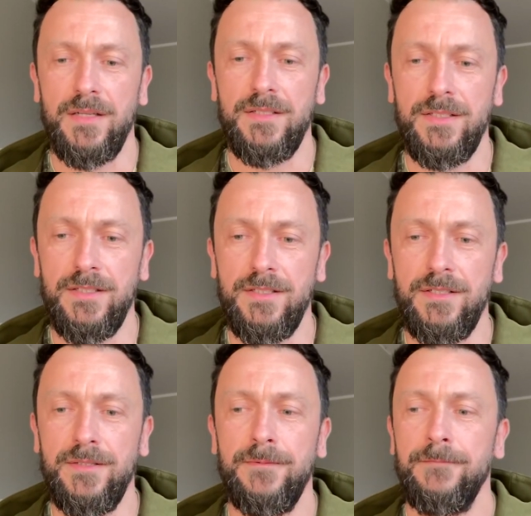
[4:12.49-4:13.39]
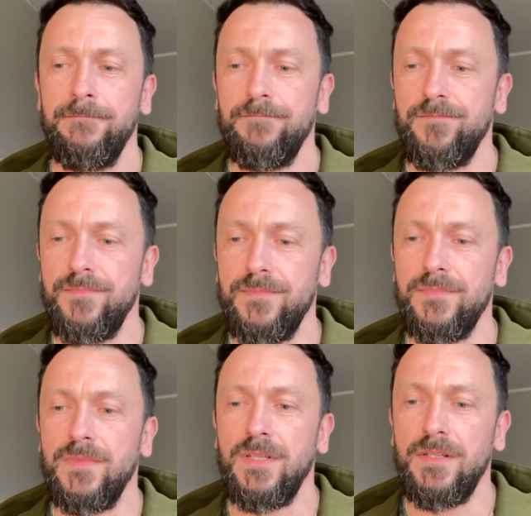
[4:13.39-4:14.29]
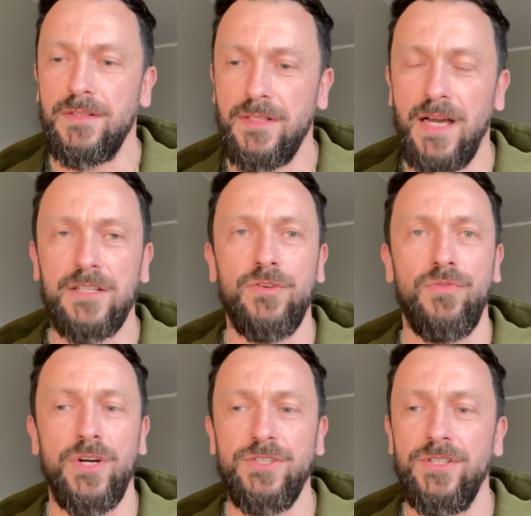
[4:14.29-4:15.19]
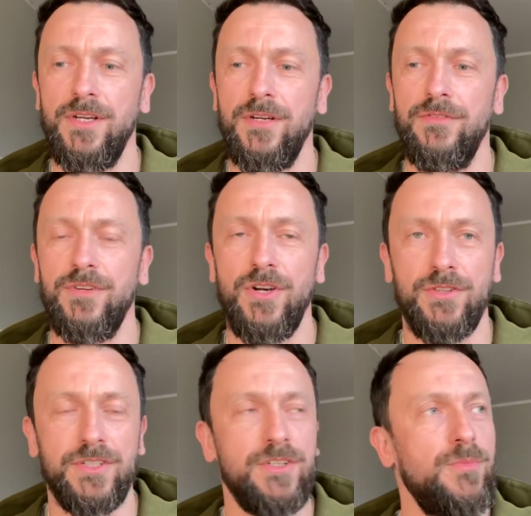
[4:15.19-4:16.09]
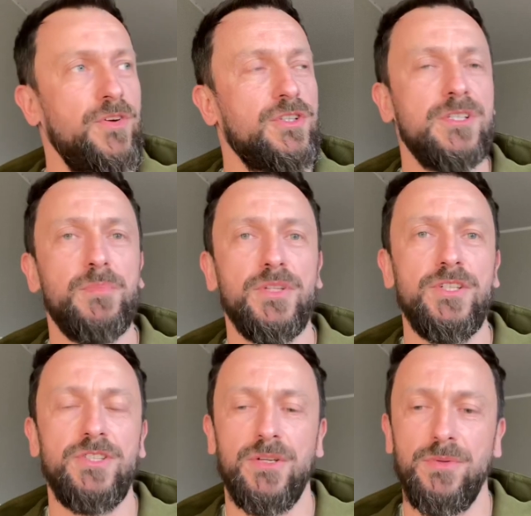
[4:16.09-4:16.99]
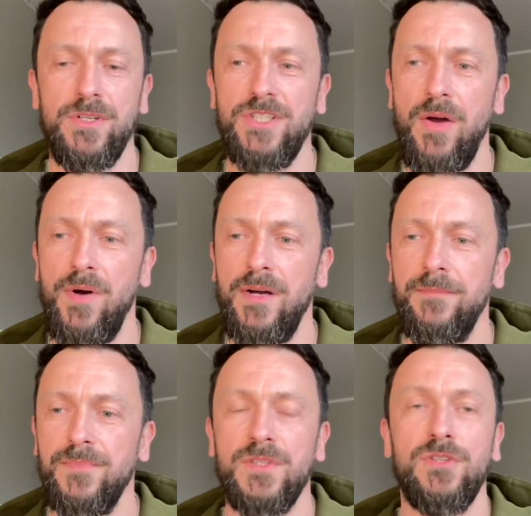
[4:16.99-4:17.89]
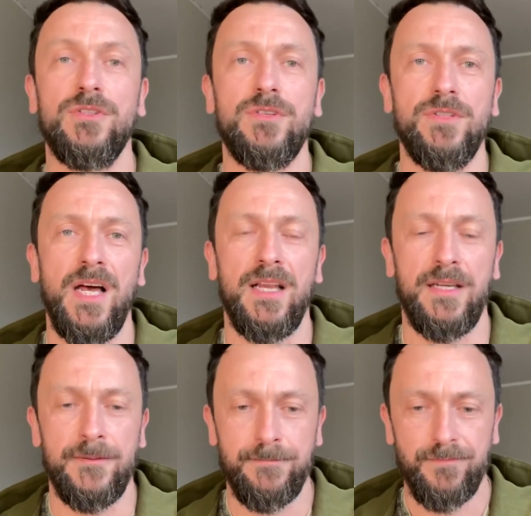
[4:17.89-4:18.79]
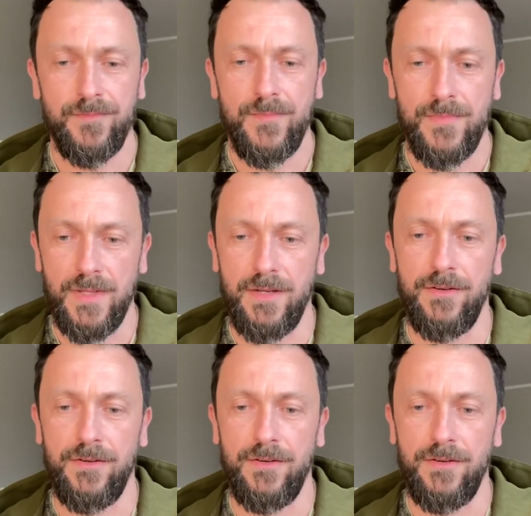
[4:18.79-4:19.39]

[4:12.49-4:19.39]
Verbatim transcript: i mm, tak to właśnie wygląda. No i mówię, to jest podejście, które działa doskonale, e,